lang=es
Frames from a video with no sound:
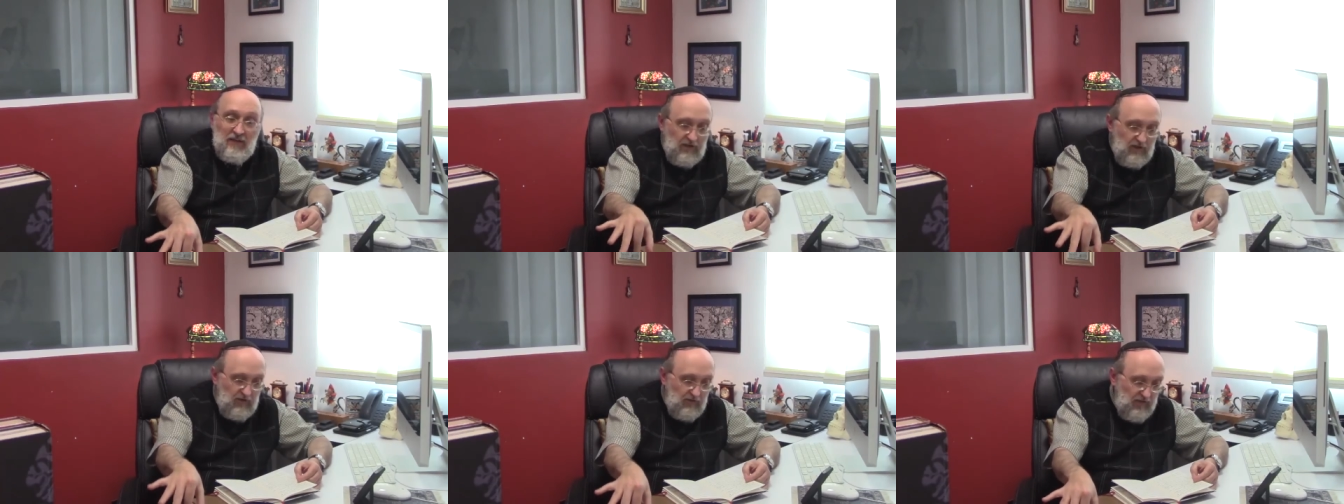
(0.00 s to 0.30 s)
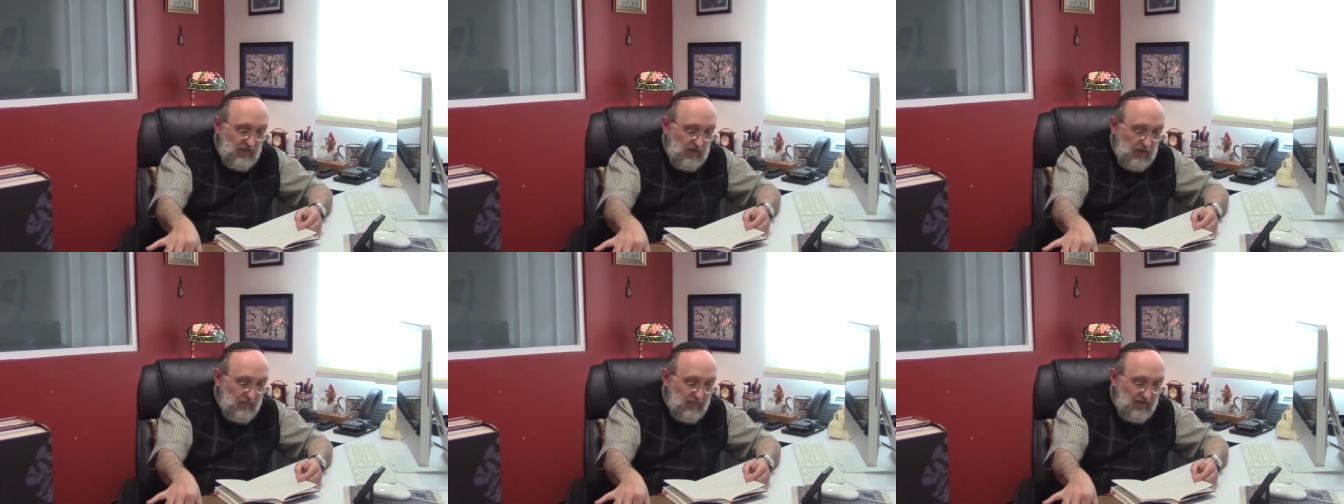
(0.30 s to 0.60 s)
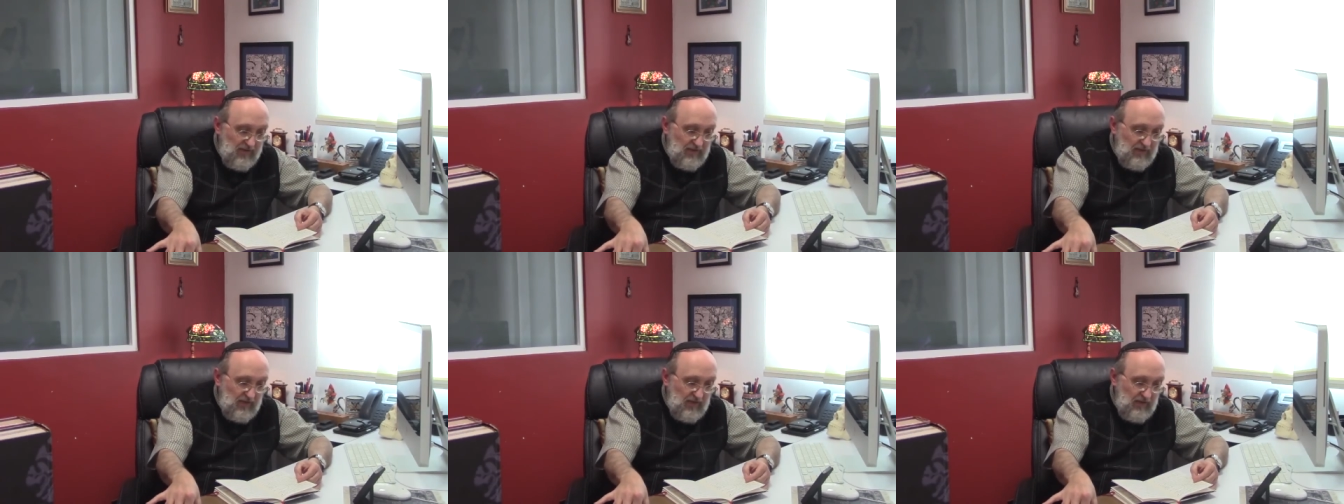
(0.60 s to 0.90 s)
y
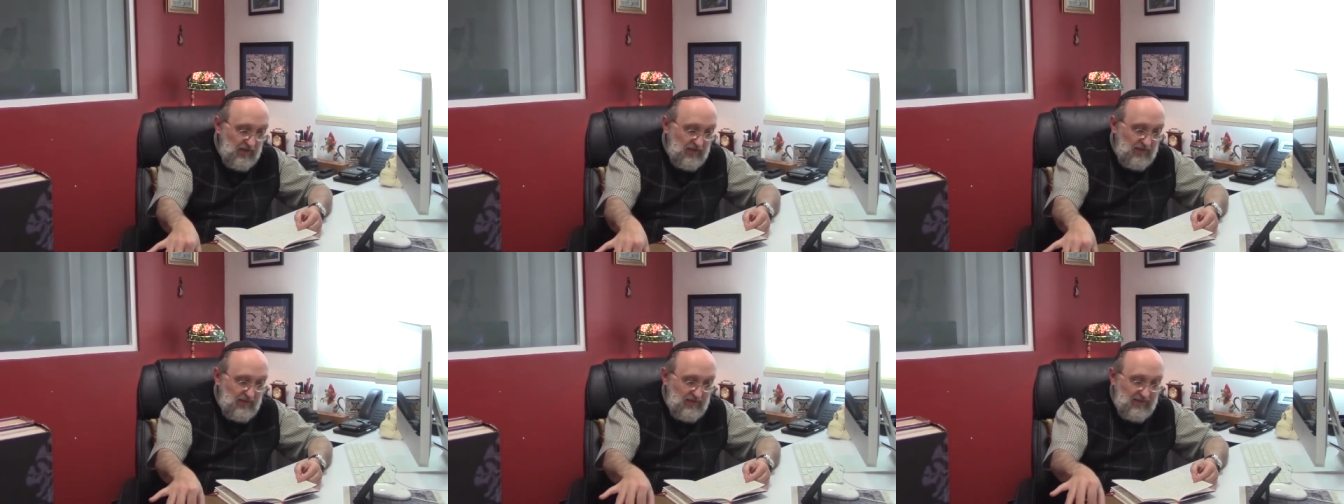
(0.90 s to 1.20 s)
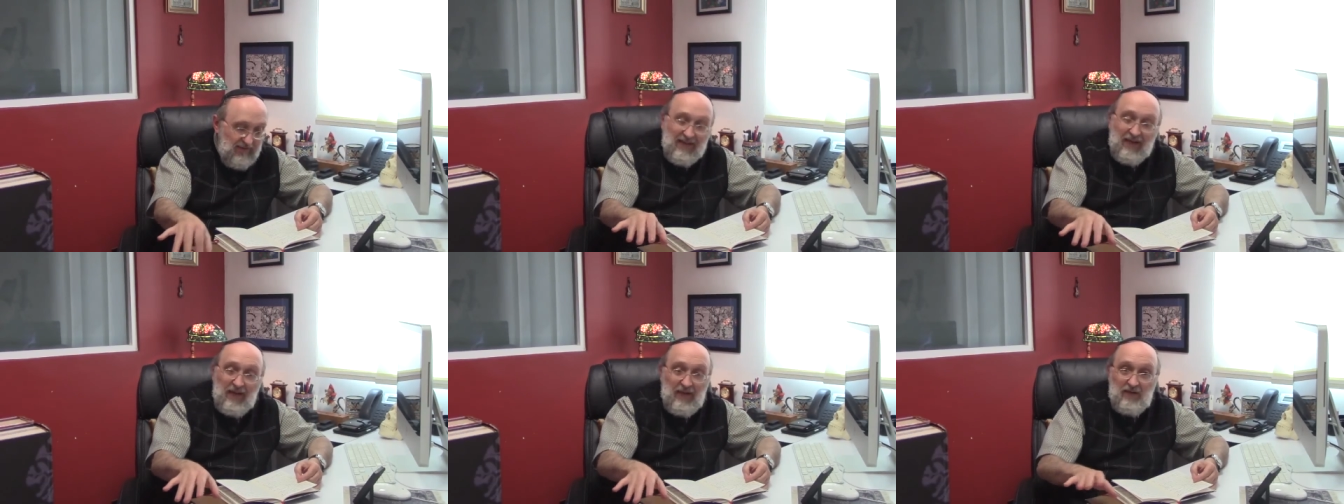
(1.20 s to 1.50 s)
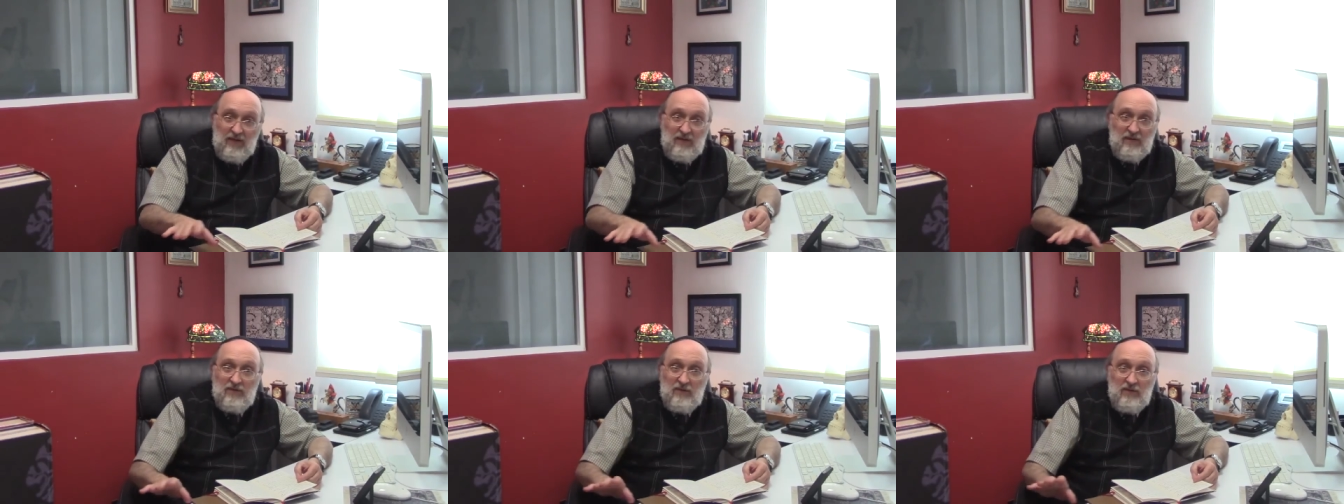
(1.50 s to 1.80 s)
finalmente
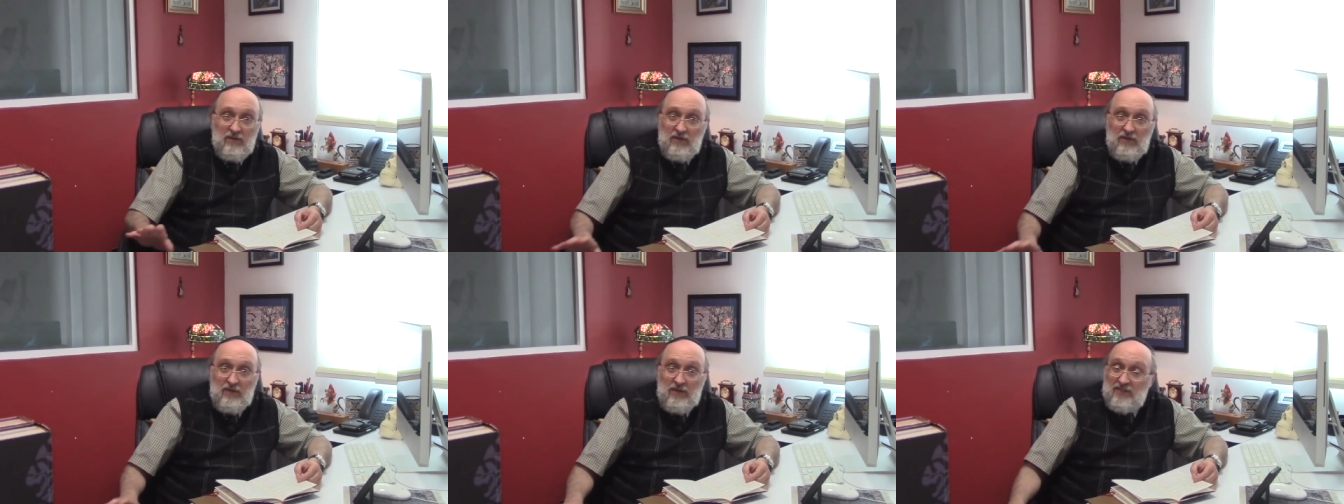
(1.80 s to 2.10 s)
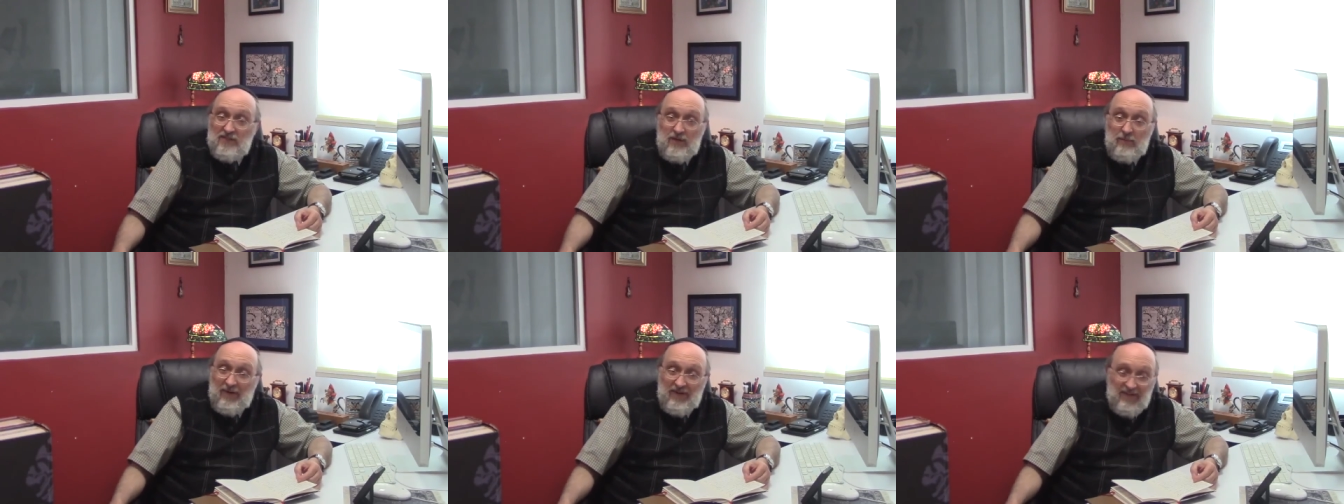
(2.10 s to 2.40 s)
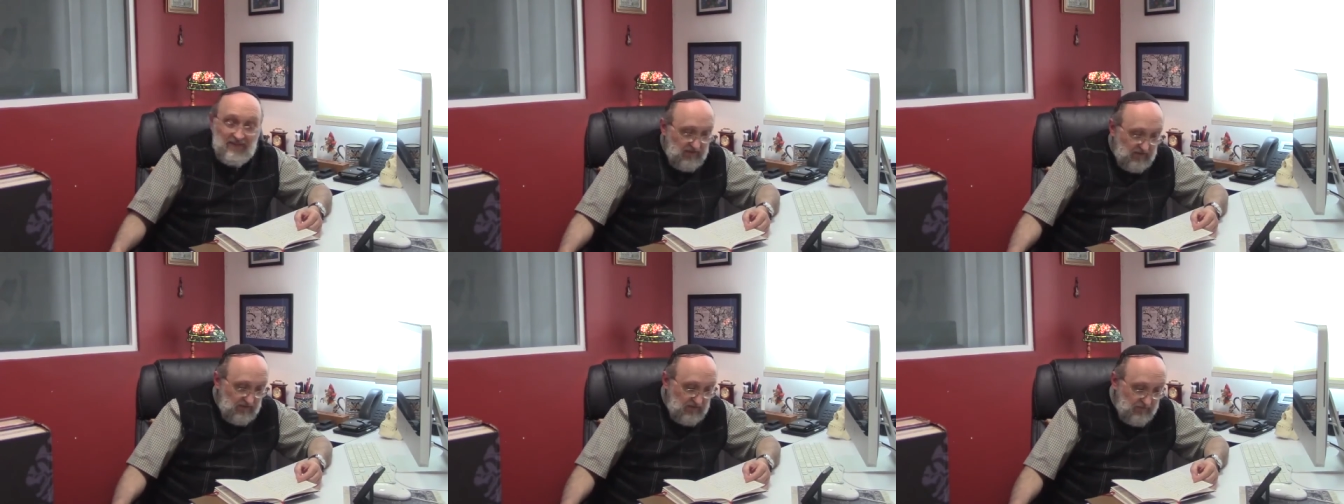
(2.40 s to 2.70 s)
decaer y
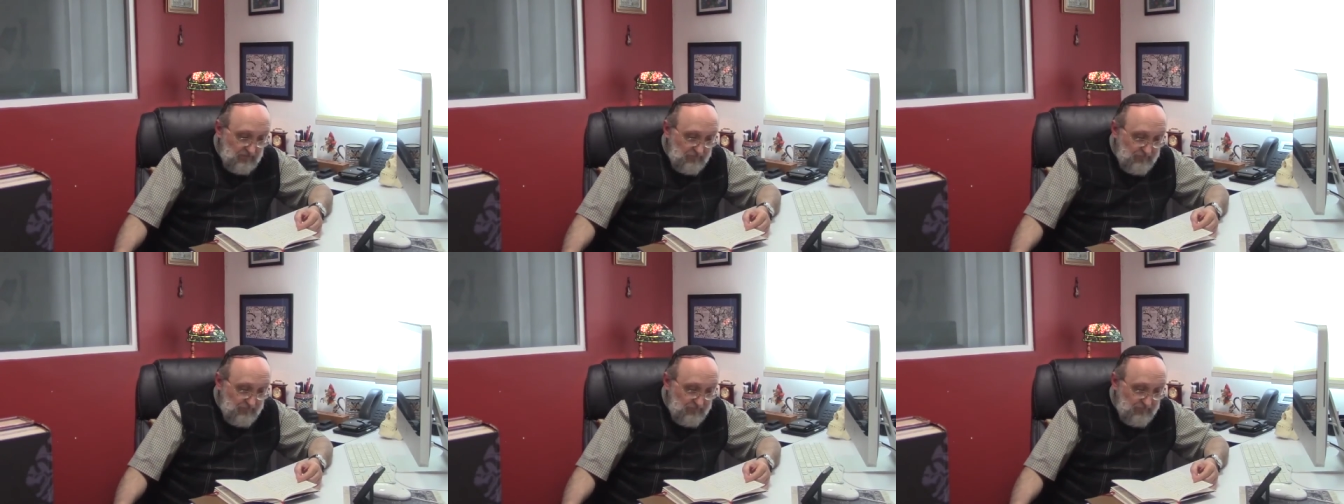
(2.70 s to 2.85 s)
desaparecer.